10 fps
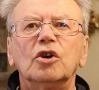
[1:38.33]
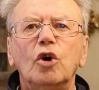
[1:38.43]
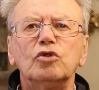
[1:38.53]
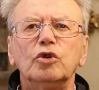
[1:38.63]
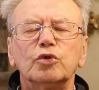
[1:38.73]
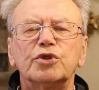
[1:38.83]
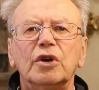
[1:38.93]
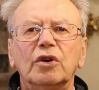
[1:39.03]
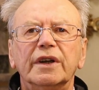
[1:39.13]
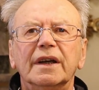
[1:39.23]

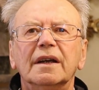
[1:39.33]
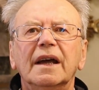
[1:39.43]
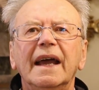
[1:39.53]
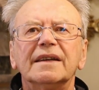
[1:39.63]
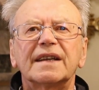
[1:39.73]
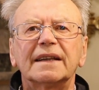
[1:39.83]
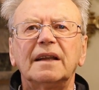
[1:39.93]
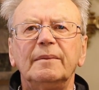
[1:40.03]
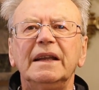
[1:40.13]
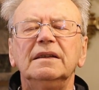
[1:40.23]
Conclusione, è
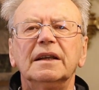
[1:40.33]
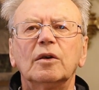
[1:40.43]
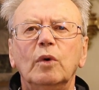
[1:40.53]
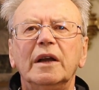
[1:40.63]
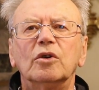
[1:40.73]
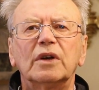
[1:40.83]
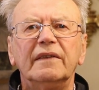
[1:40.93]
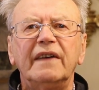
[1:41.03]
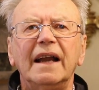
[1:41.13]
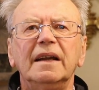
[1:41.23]
esattamente quello
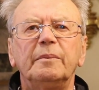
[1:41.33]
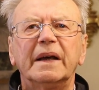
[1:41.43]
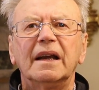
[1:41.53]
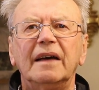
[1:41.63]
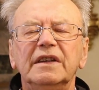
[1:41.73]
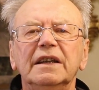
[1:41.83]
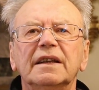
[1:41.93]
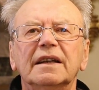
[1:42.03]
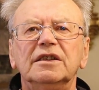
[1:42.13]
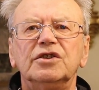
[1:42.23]
che vale per la
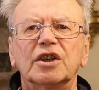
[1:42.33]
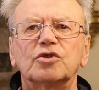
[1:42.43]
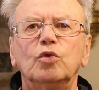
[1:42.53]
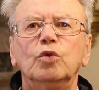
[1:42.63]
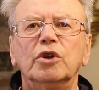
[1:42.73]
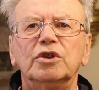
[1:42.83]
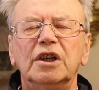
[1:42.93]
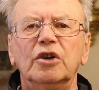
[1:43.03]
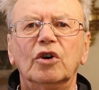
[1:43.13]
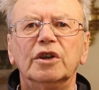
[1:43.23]
vita di ciascuno
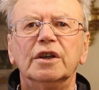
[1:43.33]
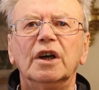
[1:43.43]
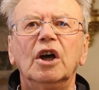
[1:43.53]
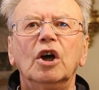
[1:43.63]
di noi.